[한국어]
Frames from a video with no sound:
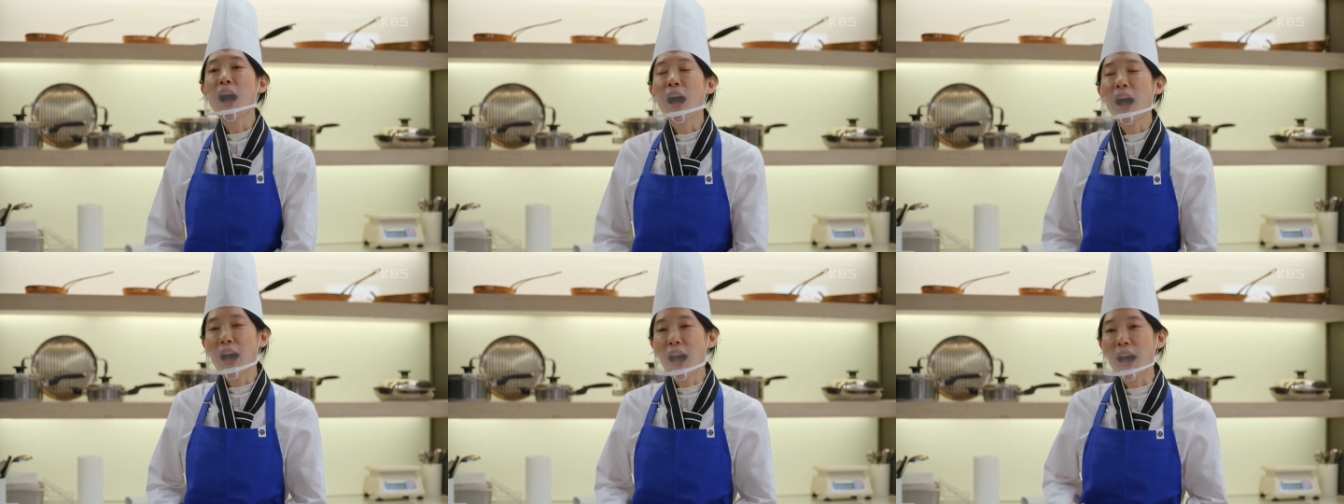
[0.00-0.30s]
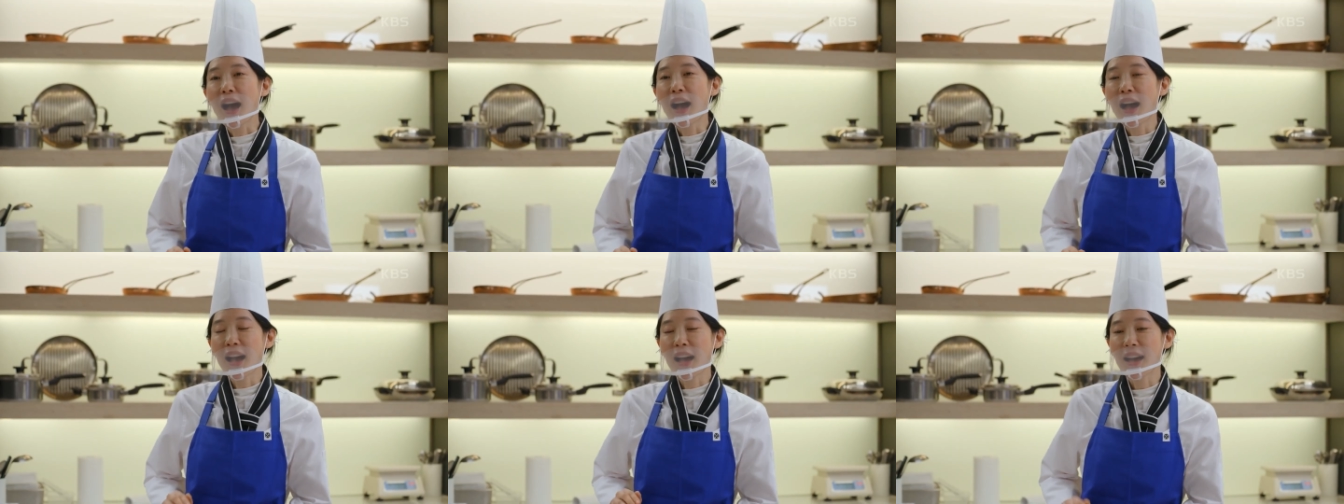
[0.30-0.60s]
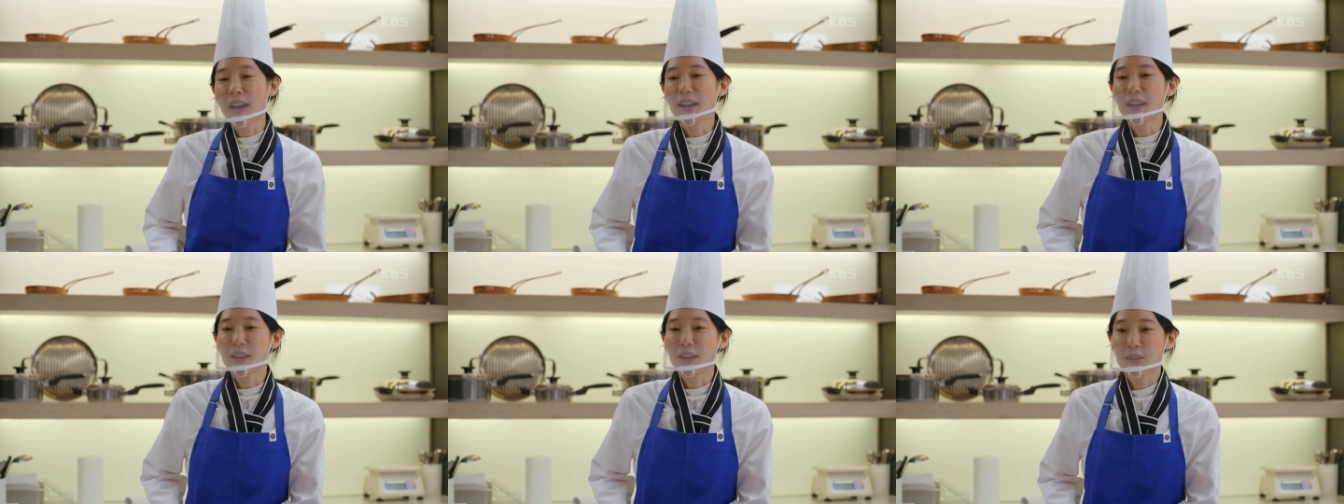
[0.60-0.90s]
아, 아,
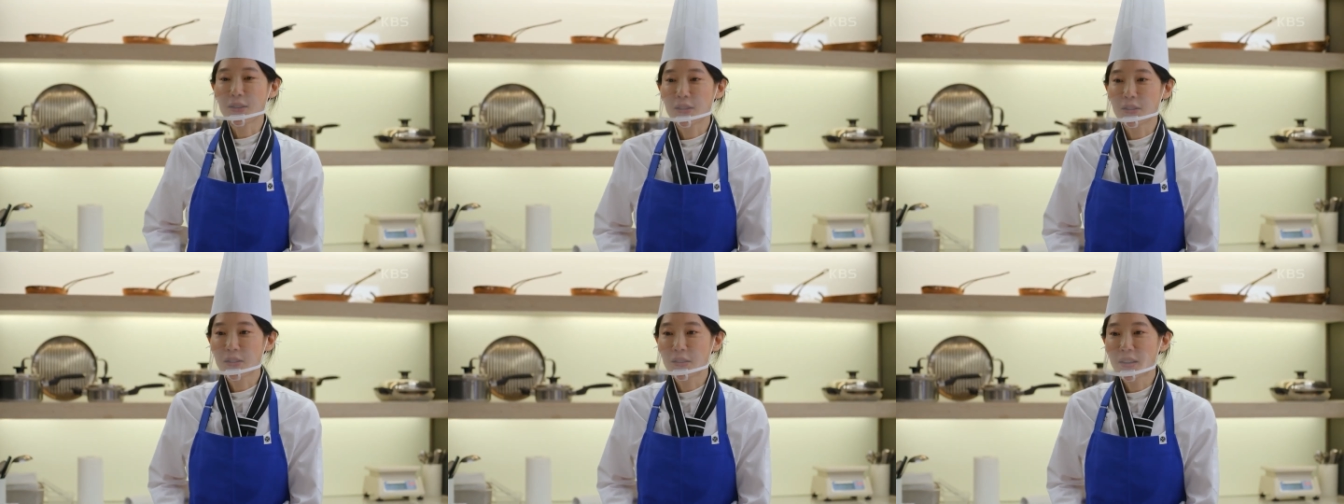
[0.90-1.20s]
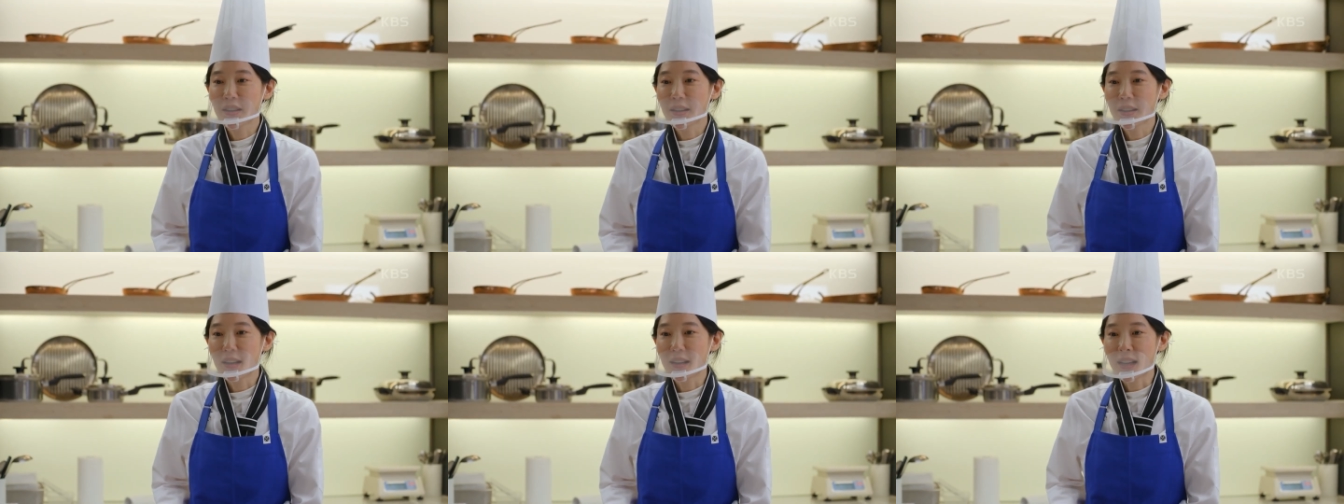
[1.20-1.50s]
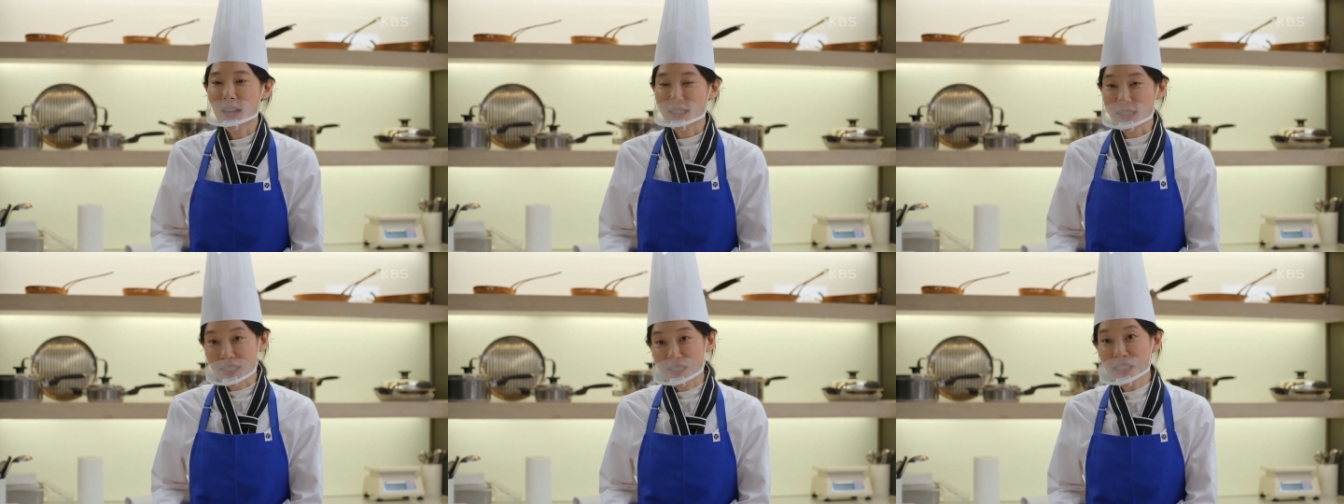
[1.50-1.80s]
어,
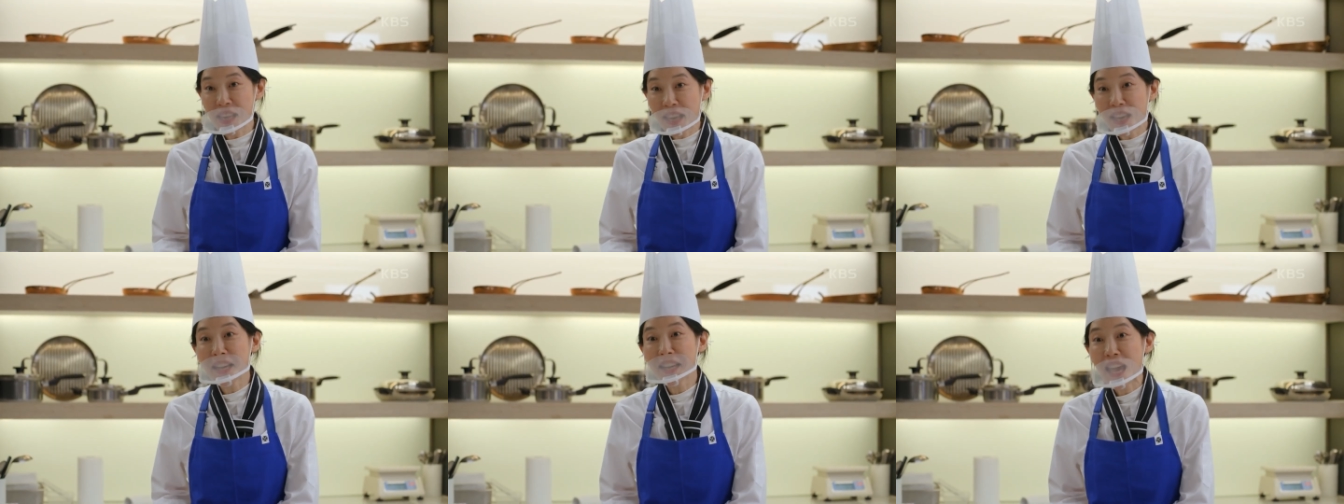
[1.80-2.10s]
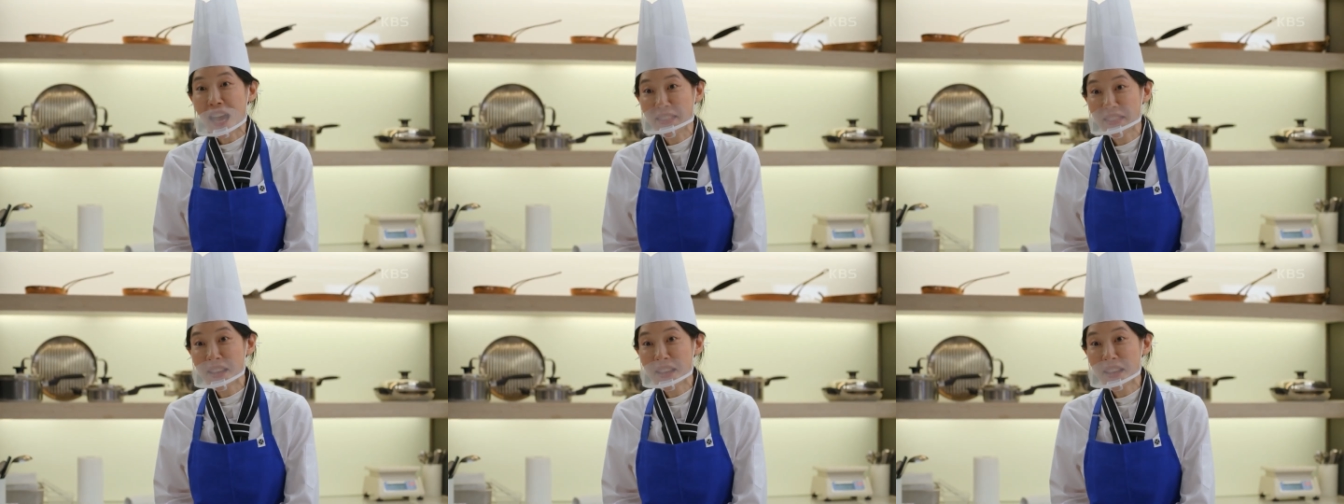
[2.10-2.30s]
아직 생각이 안